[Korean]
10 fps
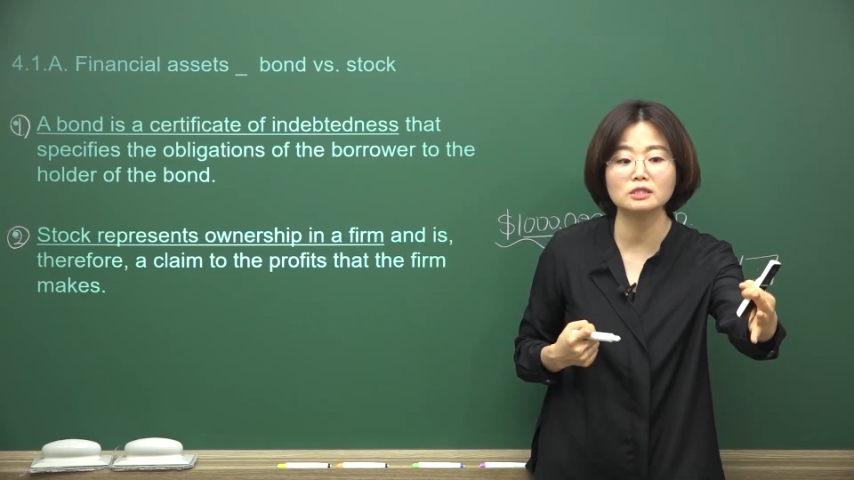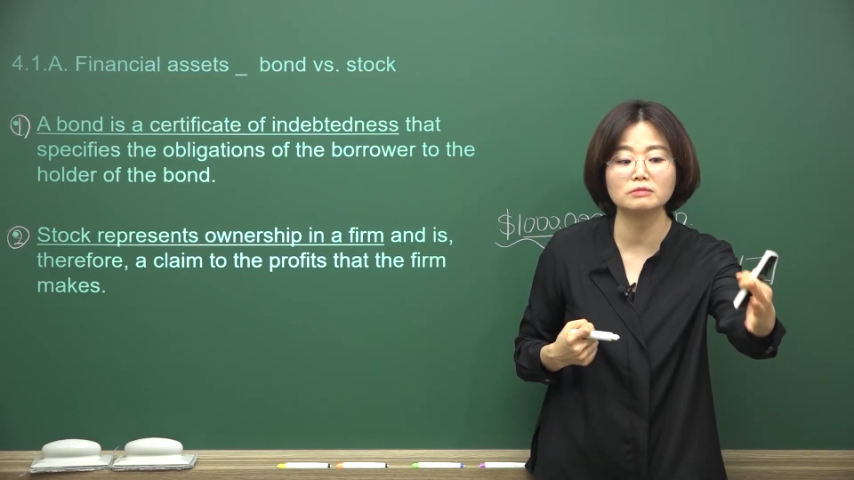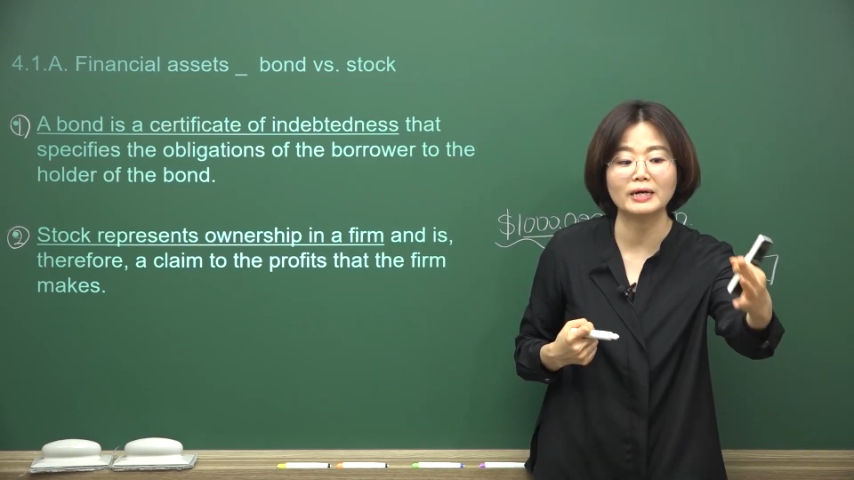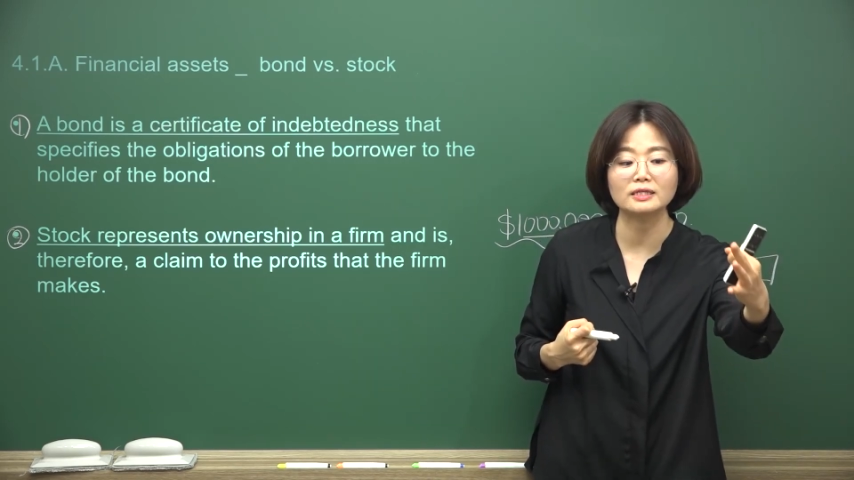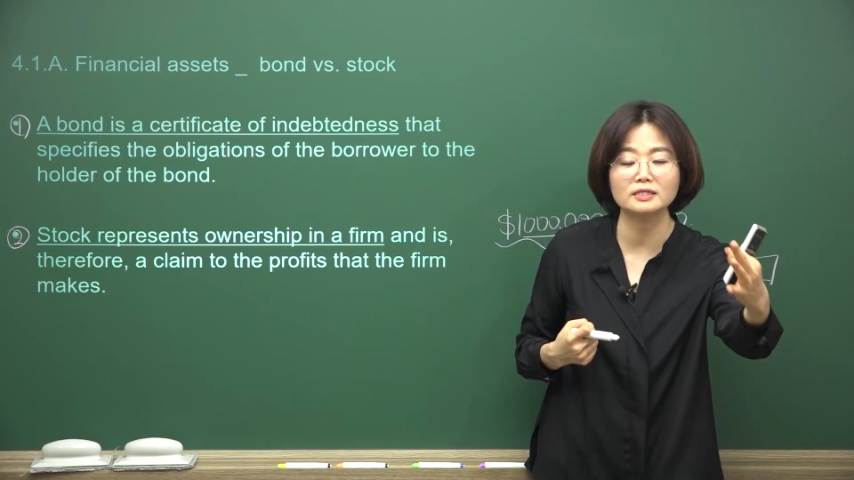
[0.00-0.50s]
그
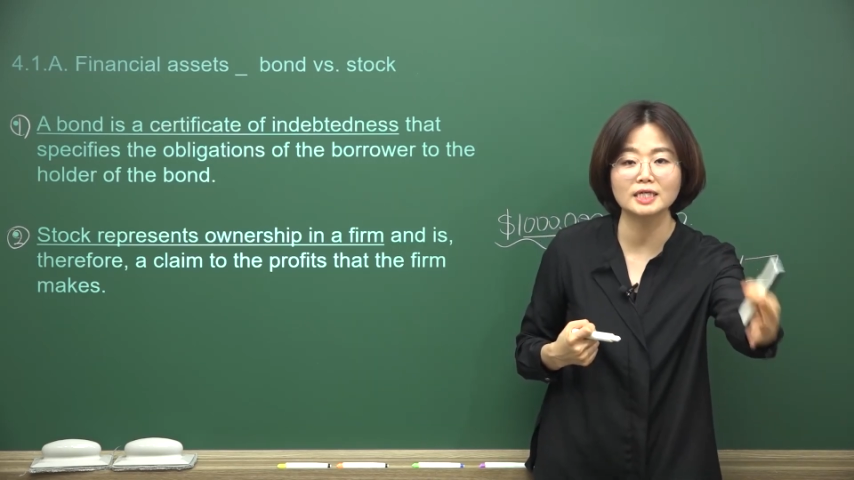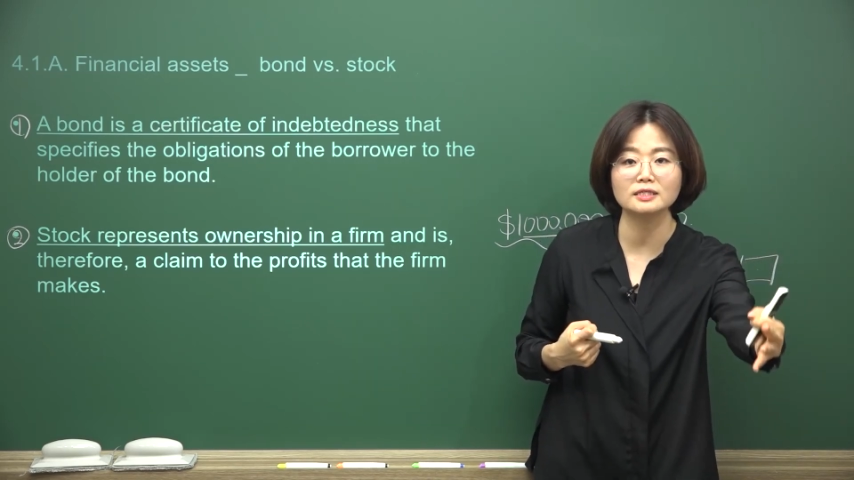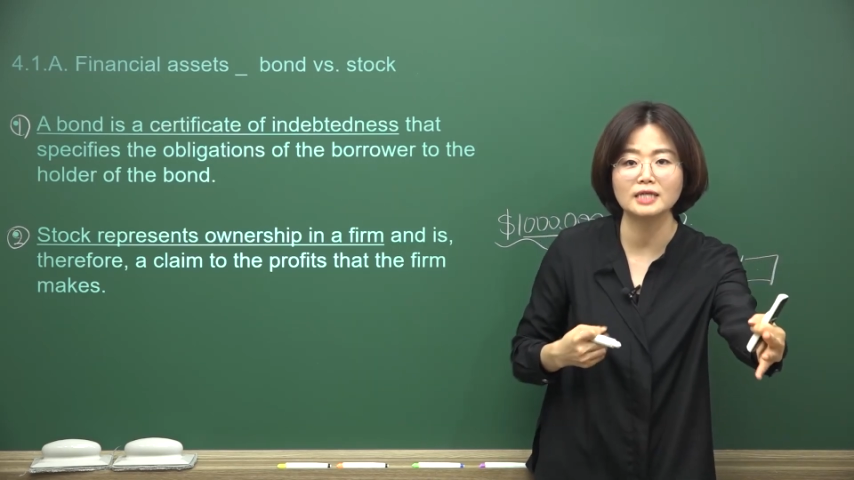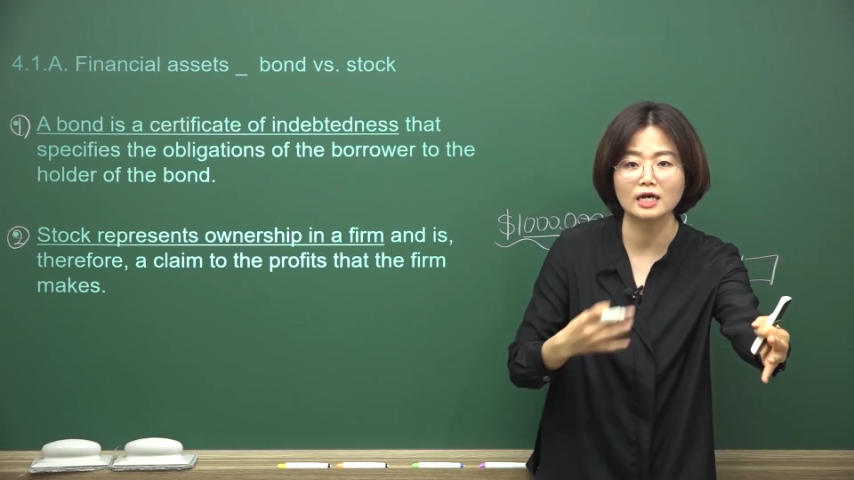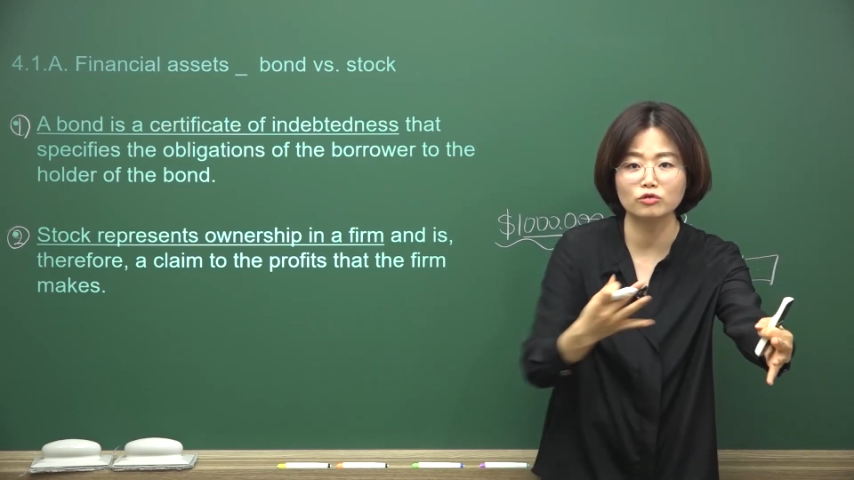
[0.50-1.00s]
반대를 사는
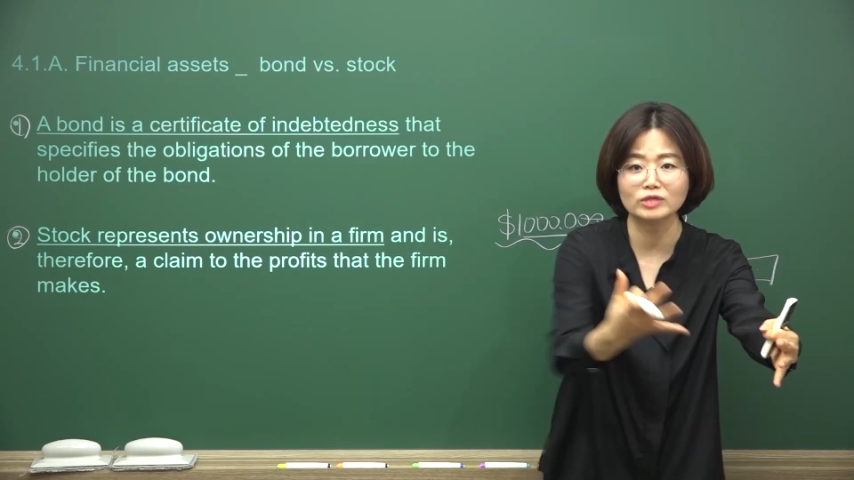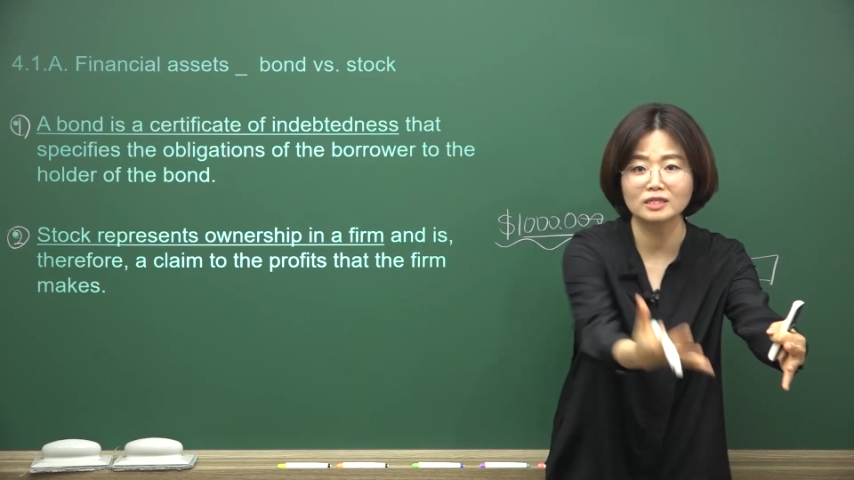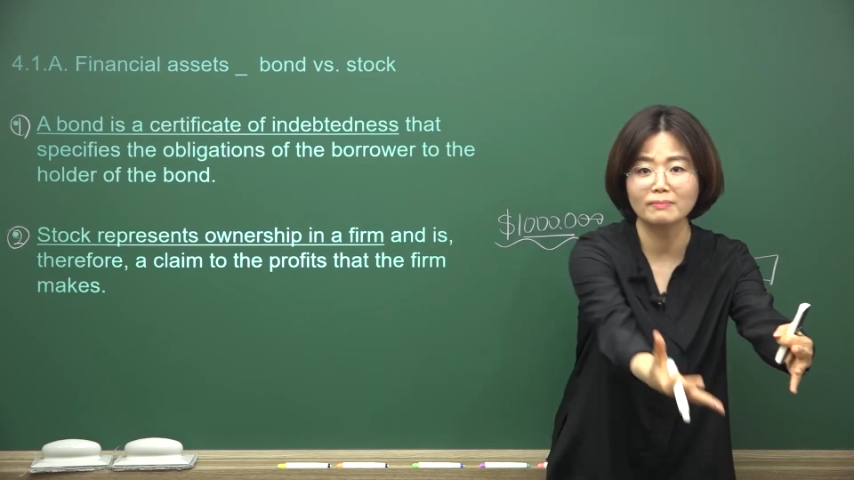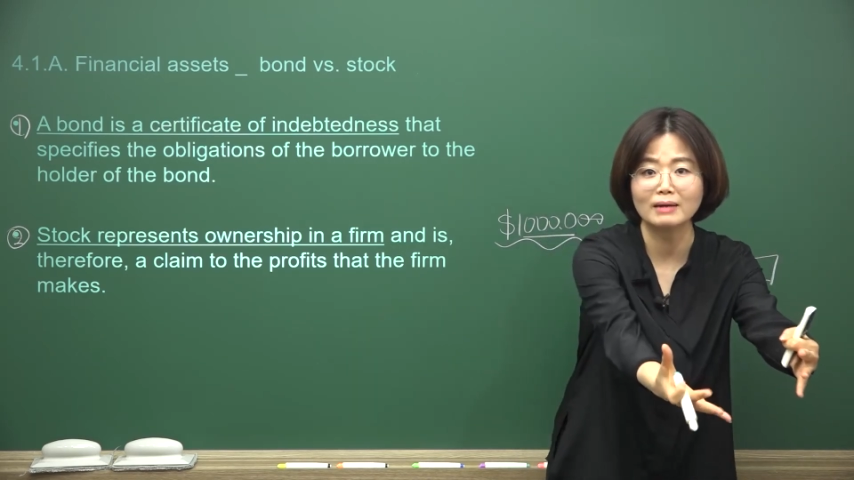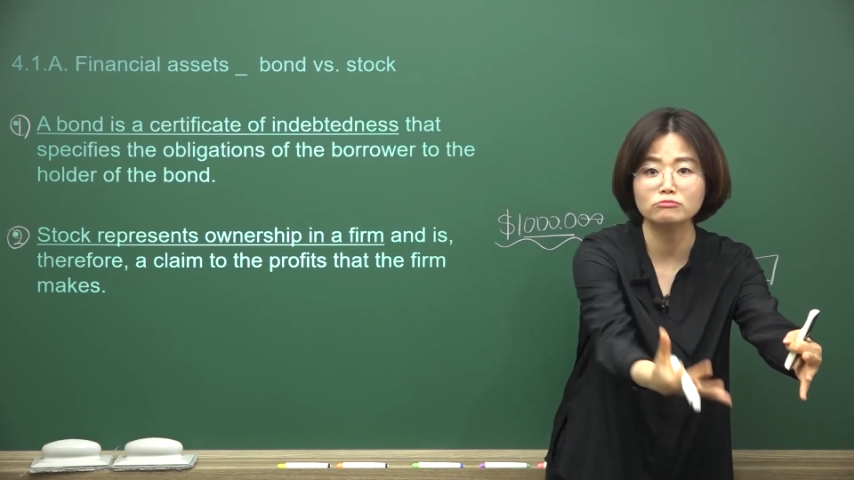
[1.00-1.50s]
대가로
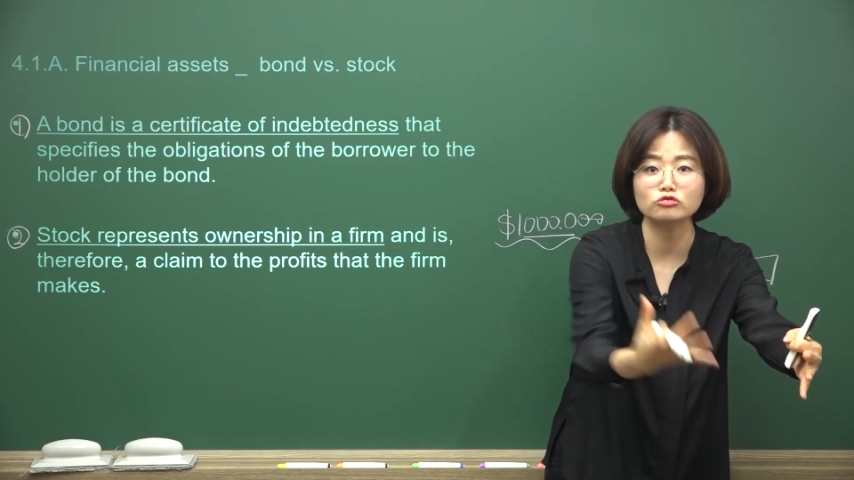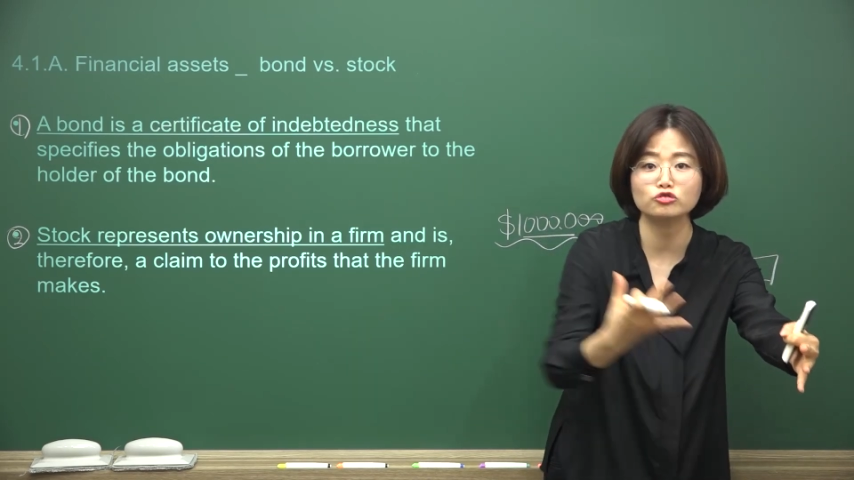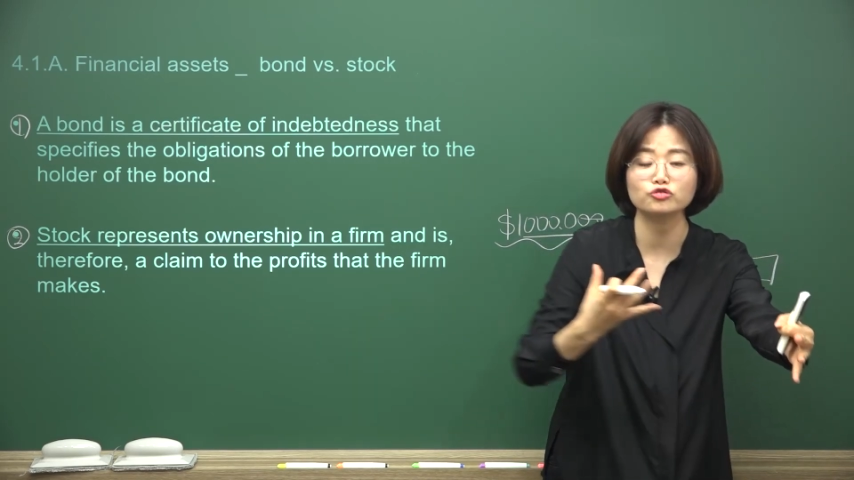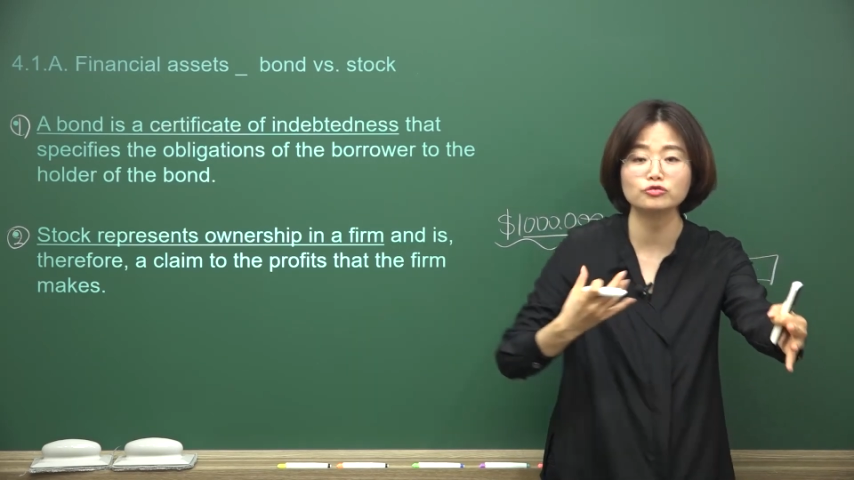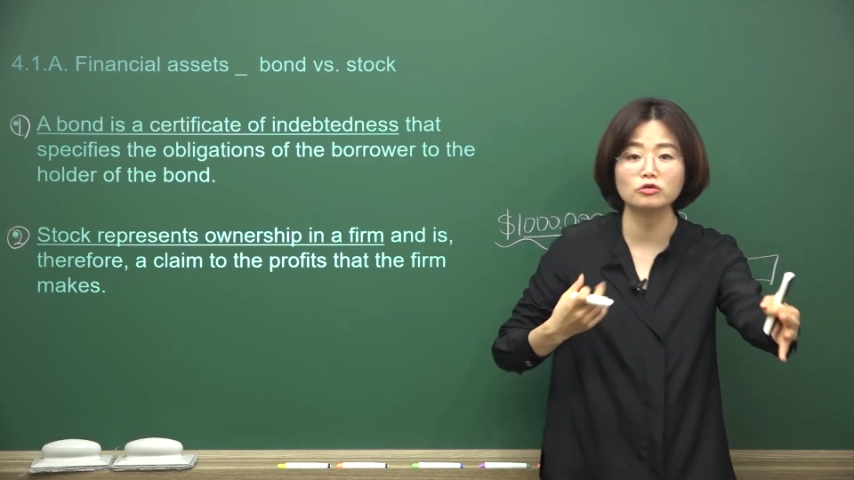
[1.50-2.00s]
나한테 만보를
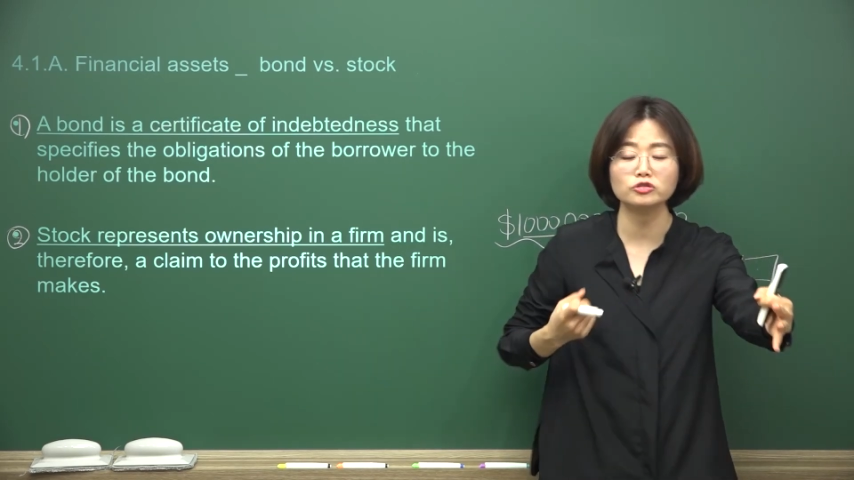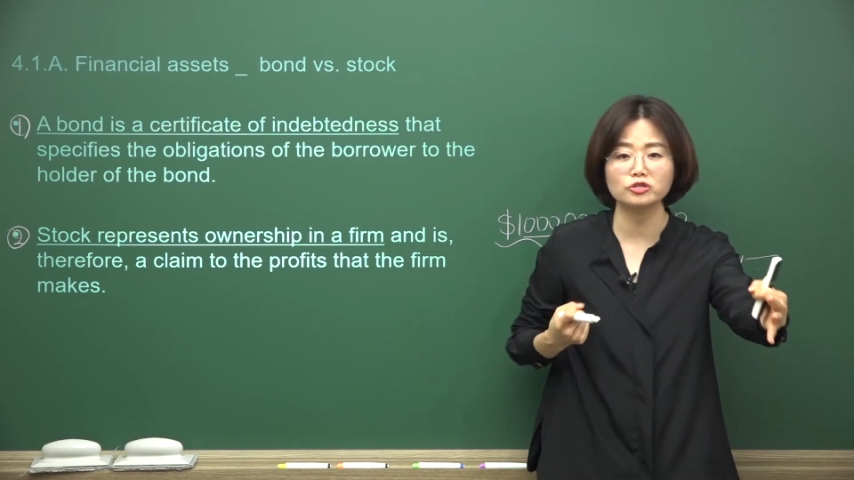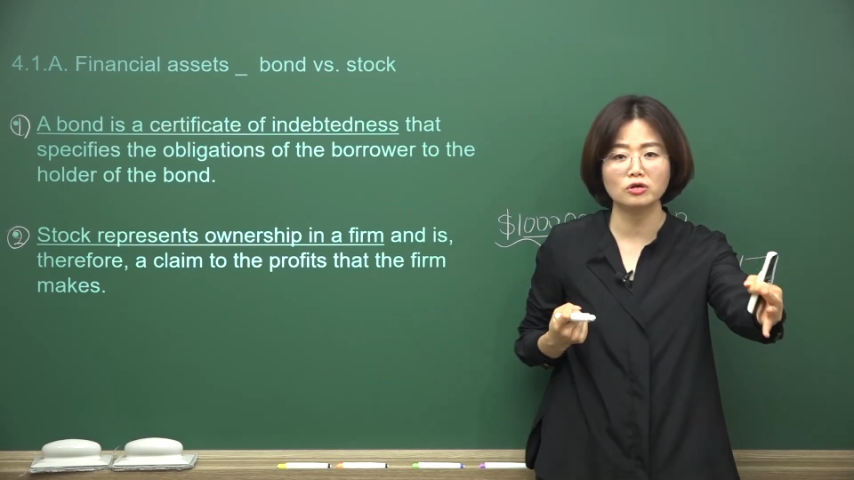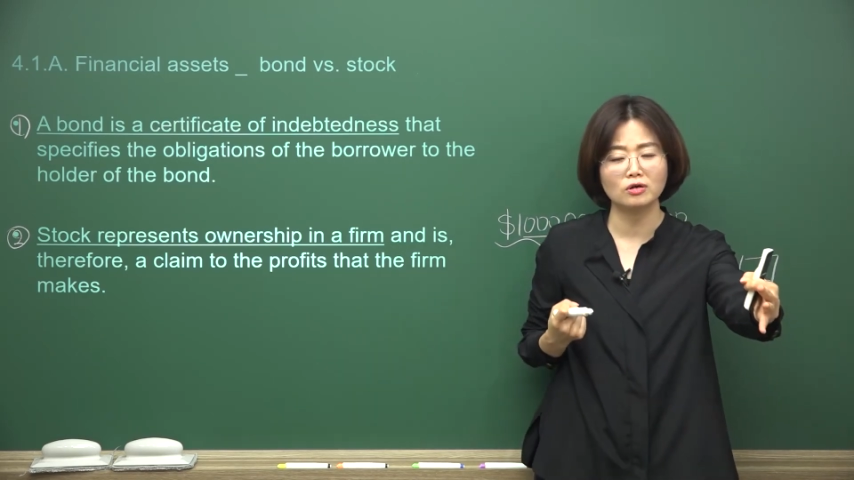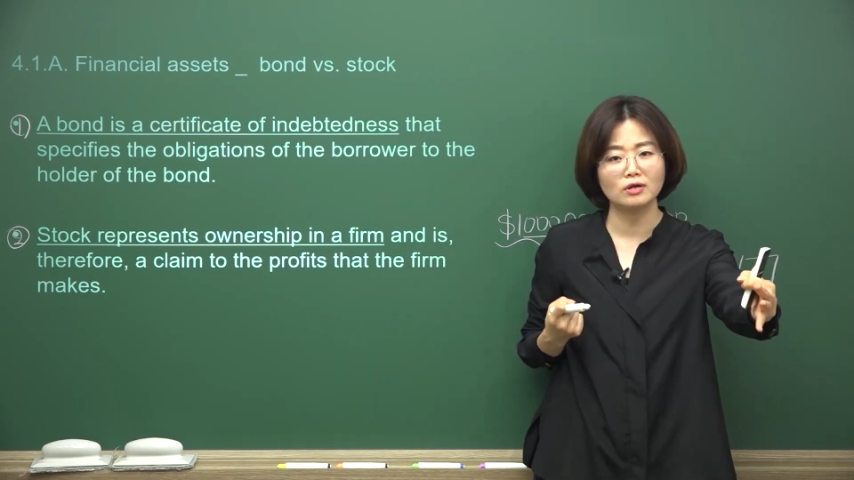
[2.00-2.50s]
주는 거죠.